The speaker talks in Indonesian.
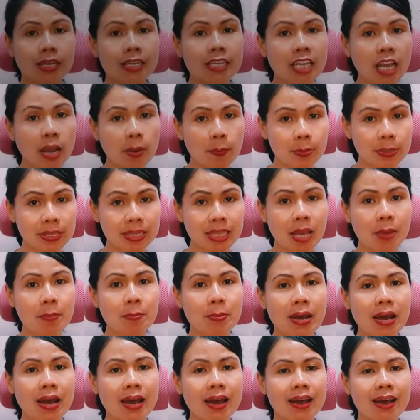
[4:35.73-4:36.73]
Yang
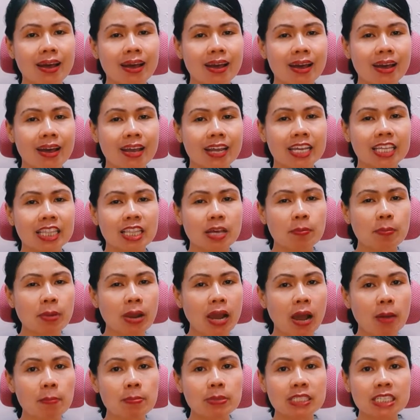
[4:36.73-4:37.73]
pertama, kita
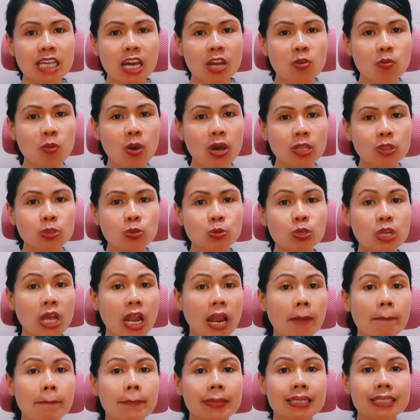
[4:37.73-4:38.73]
menghabiskan waktu
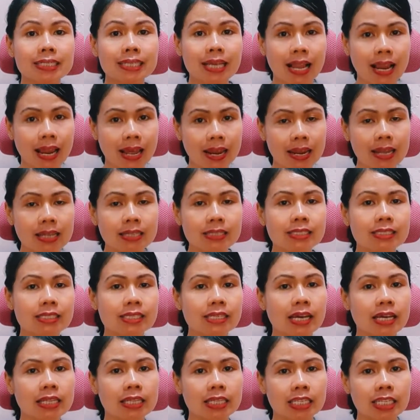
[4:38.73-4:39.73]
dalam perjalanan
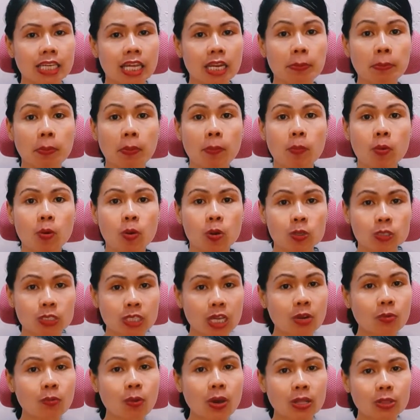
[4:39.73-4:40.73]
sehingga terjadi
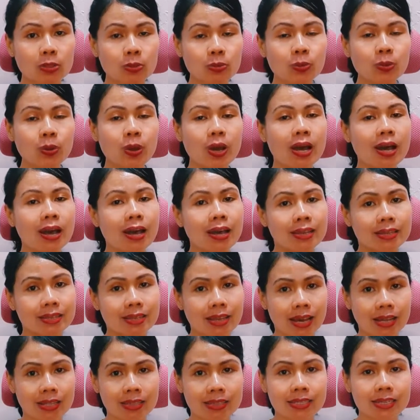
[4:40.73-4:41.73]
pemborosan waktu
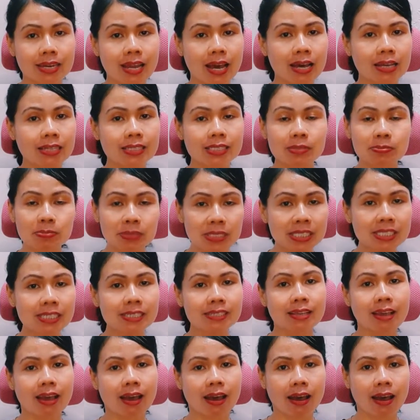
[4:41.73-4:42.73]
yang tidak
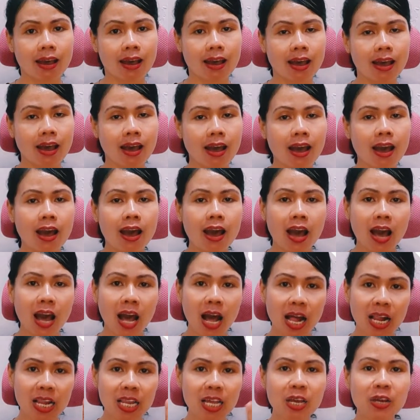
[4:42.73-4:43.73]
semestinya.
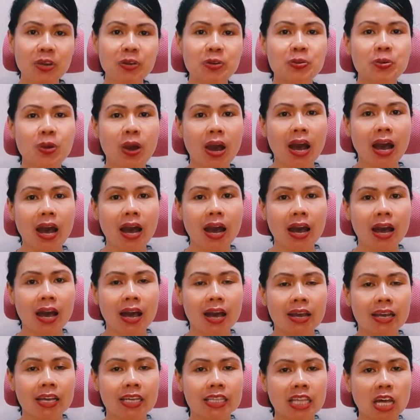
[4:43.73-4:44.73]
Hal yang kedua,
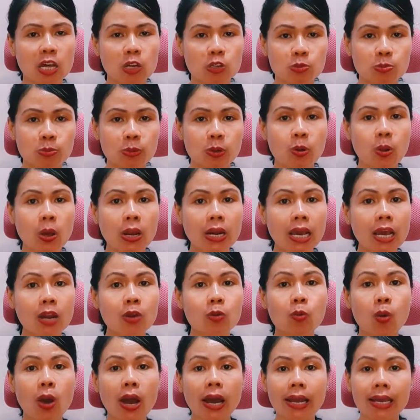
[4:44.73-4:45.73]
kita harus mengeluarkan
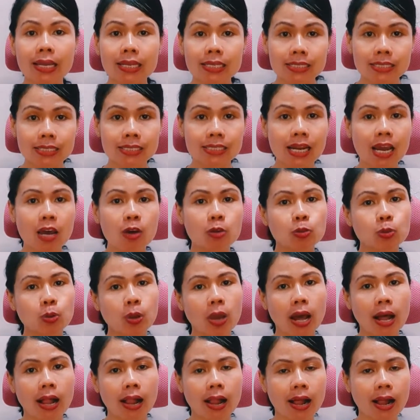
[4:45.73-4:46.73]
uang ekstra untuk
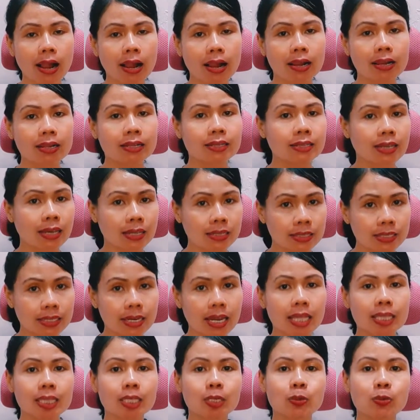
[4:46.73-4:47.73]
hal-hal yang
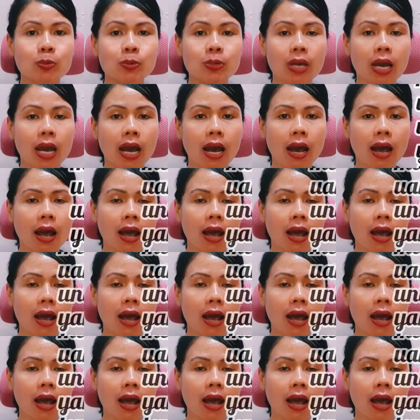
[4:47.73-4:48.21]
tidak terduga.